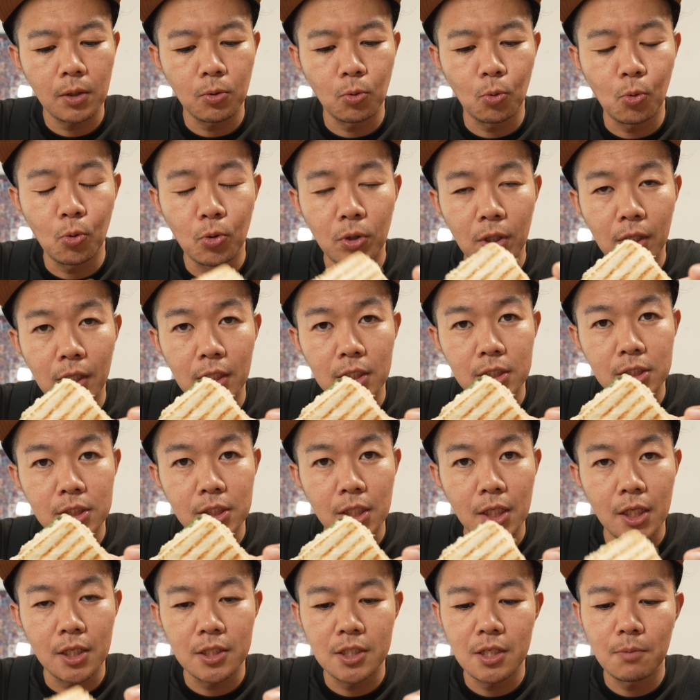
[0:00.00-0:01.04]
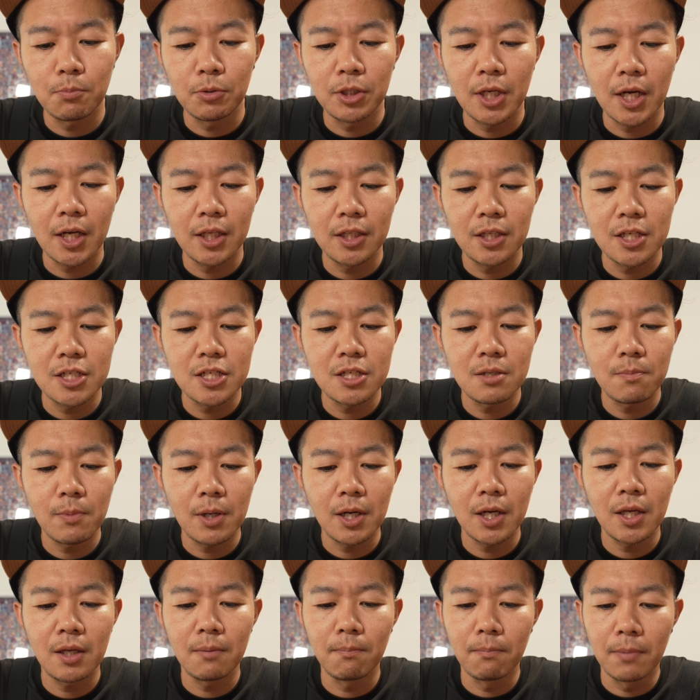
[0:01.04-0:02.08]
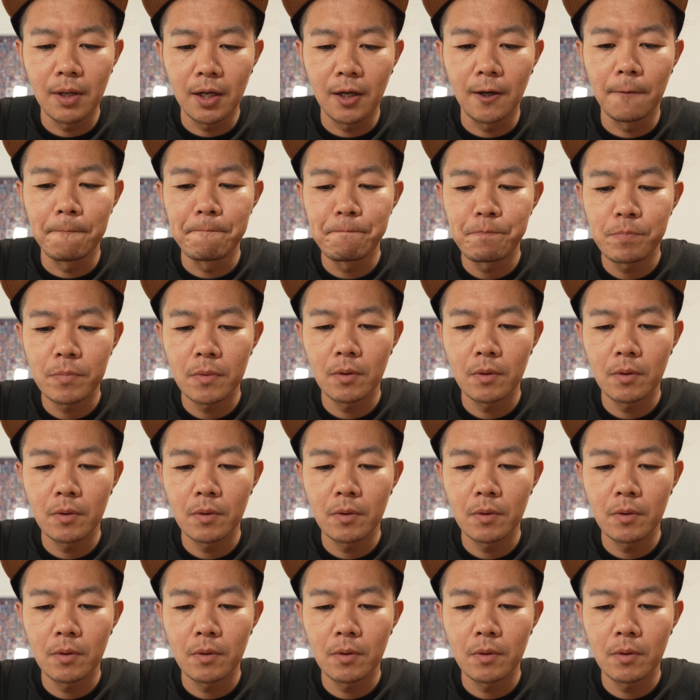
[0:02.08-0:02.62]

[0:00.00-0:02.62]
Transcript: あとこんな感じで全部焼いてしまえば